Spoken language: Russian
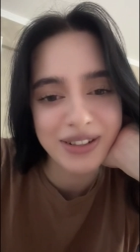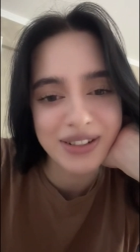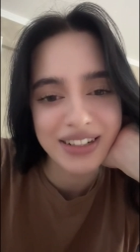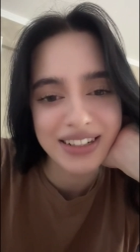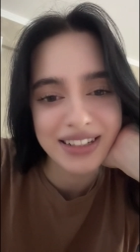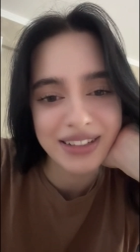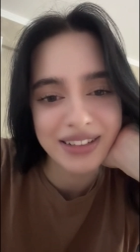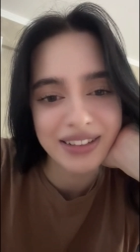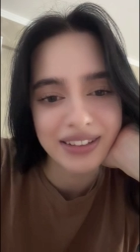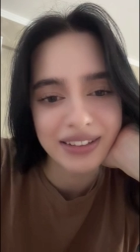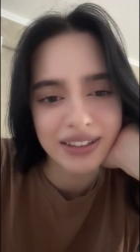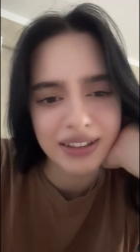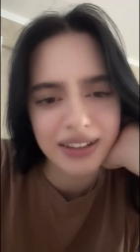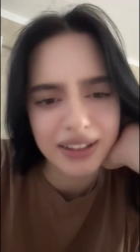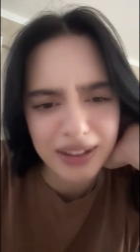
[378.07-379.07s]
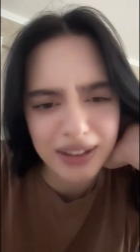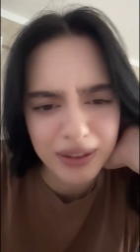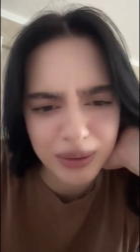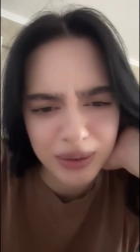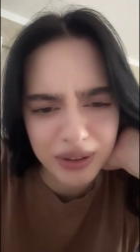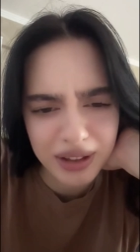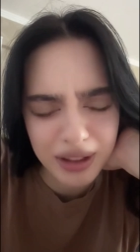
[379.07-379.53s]
Я тоже хотела
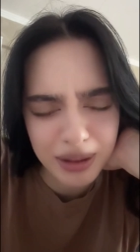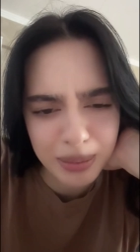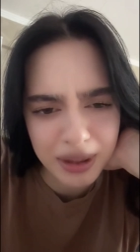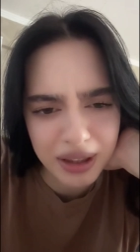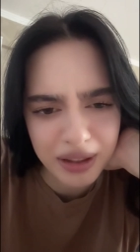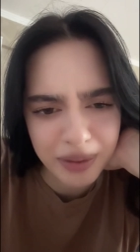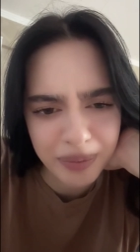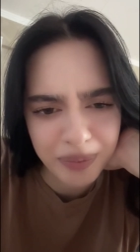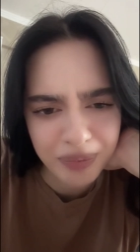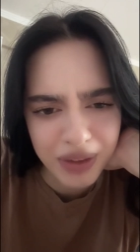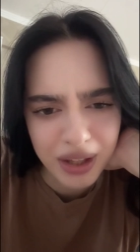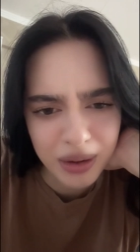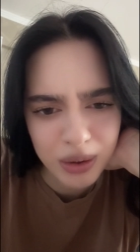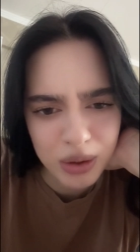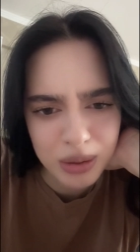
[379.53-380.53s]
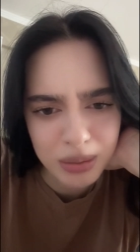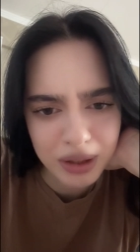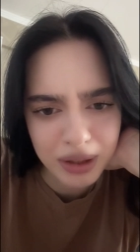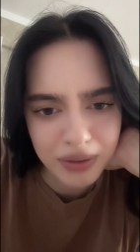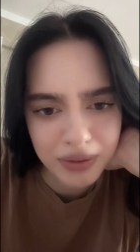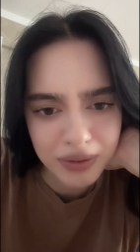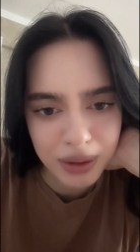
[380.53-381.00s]
я не поняла. Я тоже
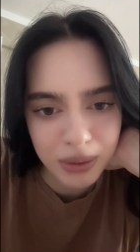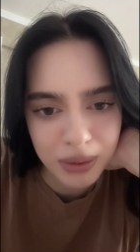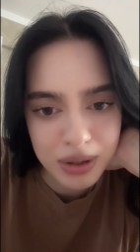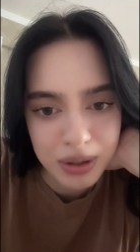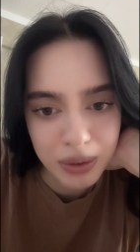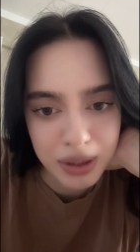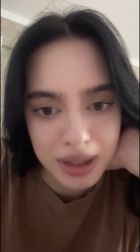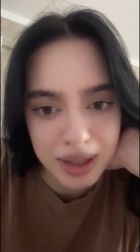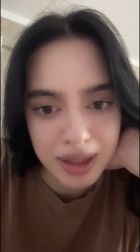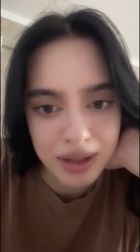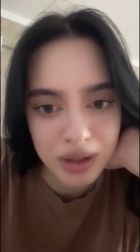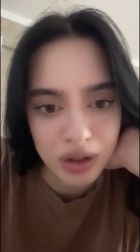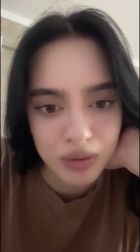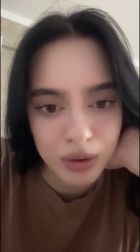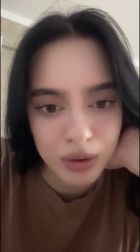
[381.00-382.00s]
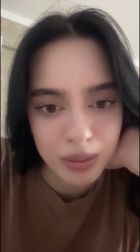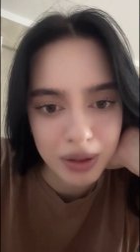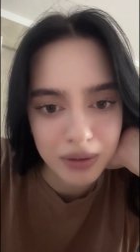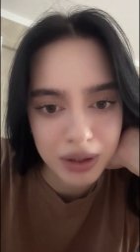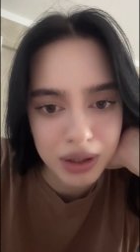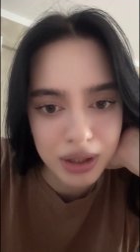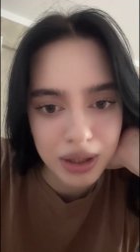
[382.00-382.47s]
была в такой ситуации. Зачем
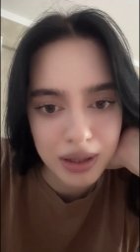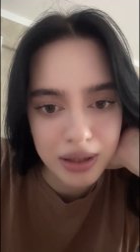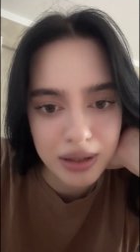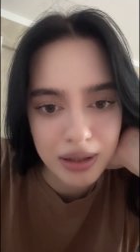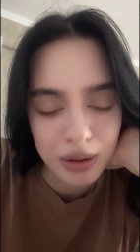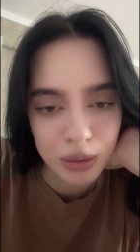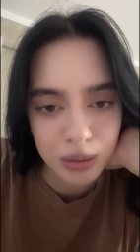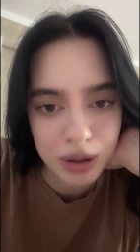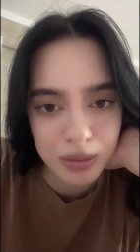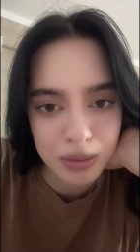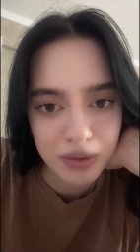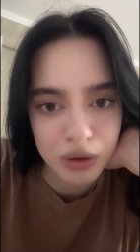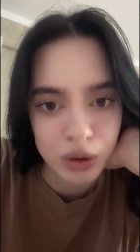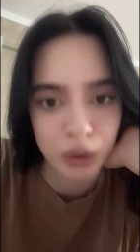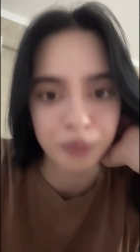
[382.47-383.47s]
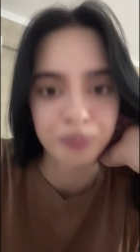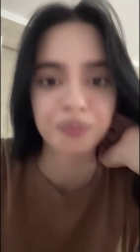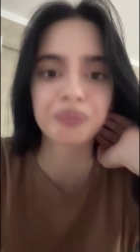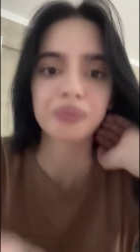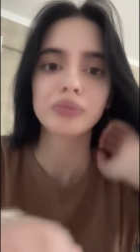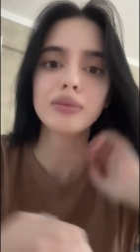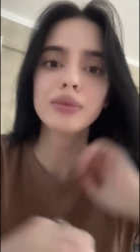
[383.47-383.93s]
вступать в отношения, если любишь бывшую?
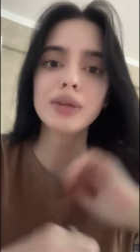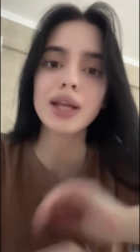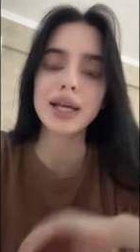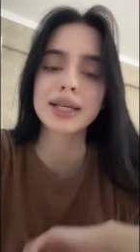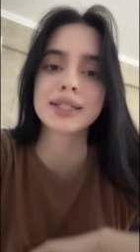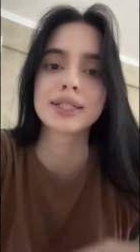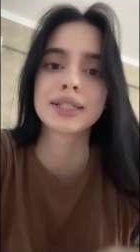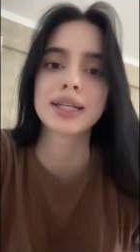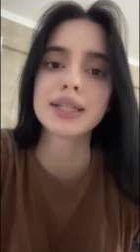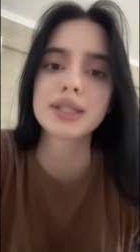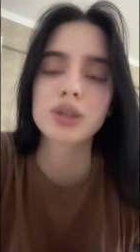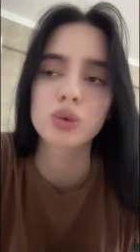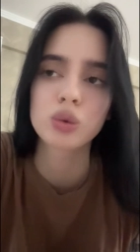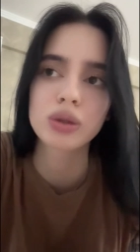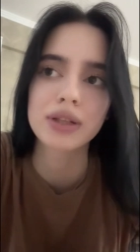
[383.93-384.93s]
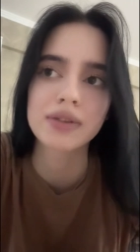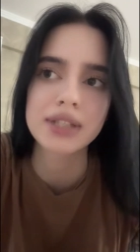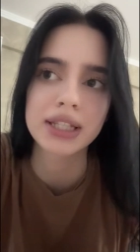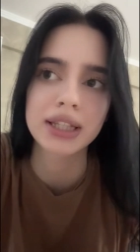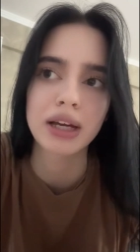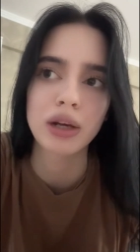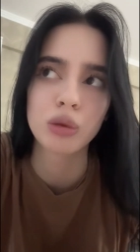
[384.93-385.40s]
Знаете, тут не
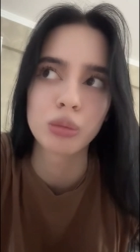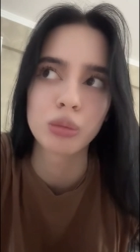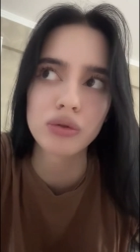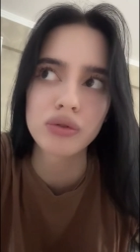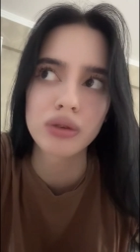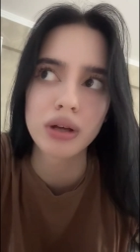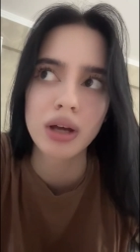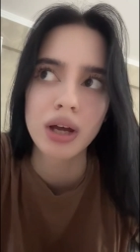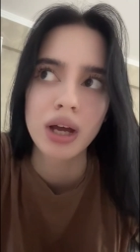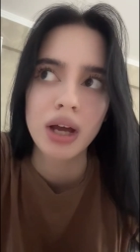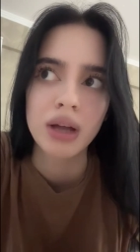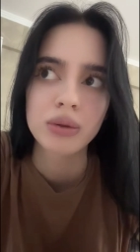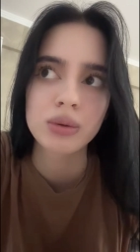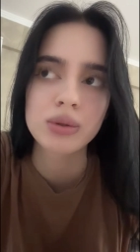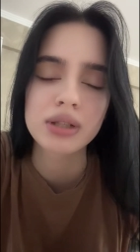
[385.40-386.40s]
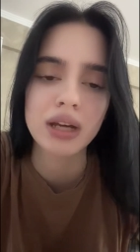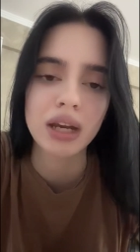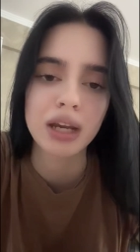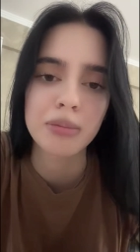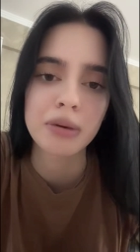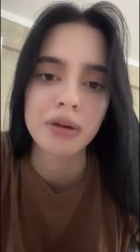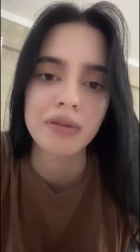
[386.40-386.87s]
всегда любовь. Тут
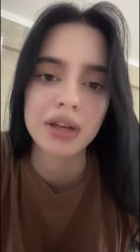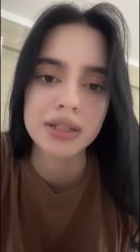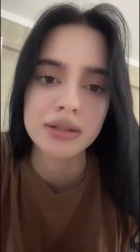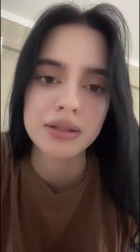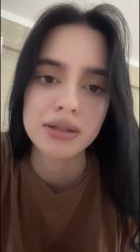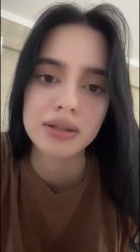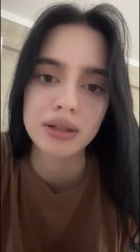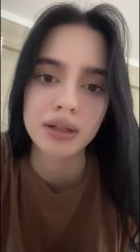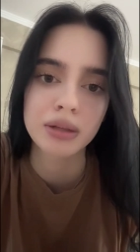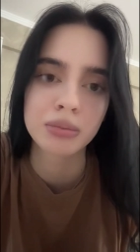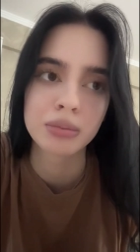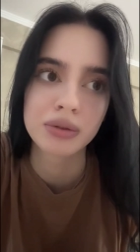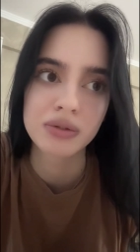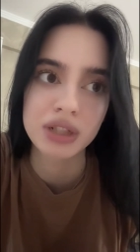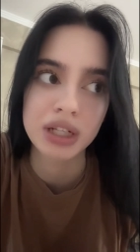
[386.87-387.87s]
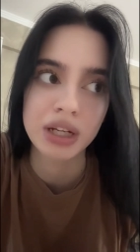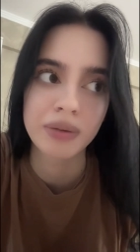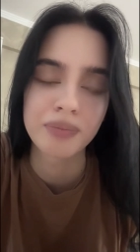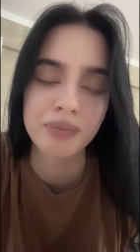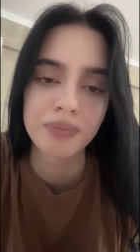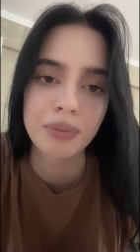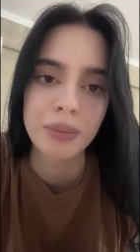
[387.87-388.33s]
скорее привязанность к
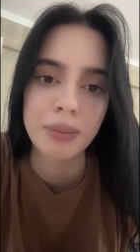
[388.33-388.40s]
бывшей.